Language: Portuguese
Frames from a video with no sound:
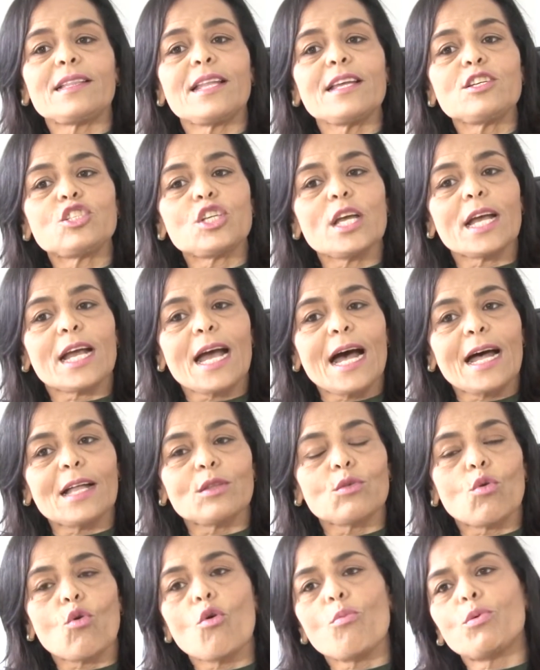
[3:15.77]
Tem
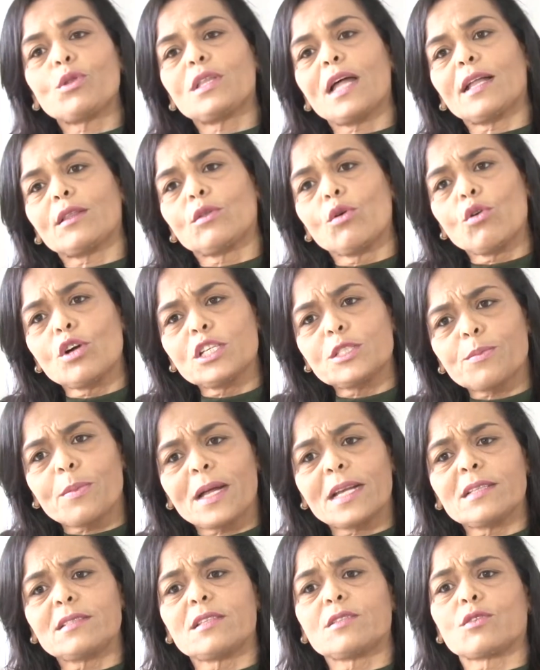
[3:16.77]
chegado computadores
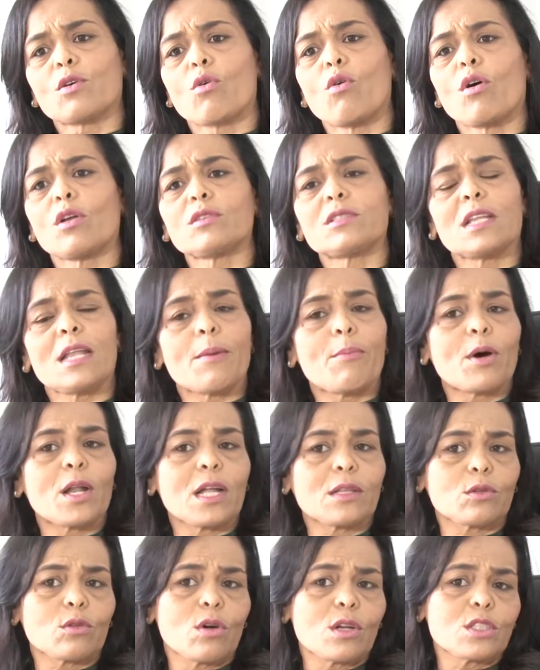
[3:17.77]
para as escolas,
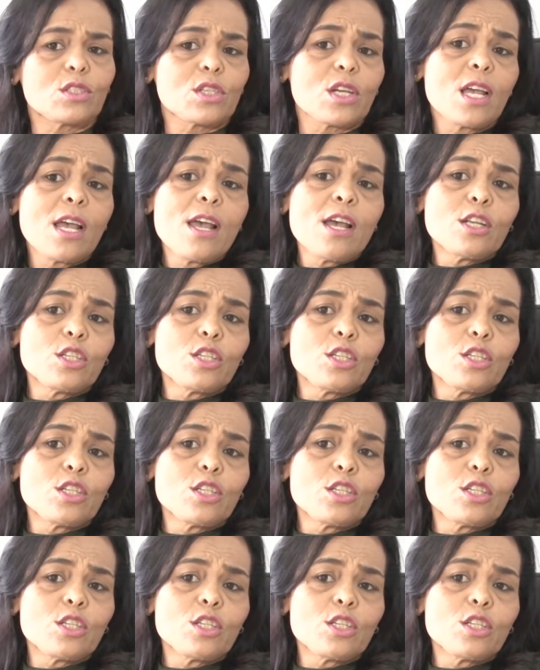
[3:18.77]
laboratórios de,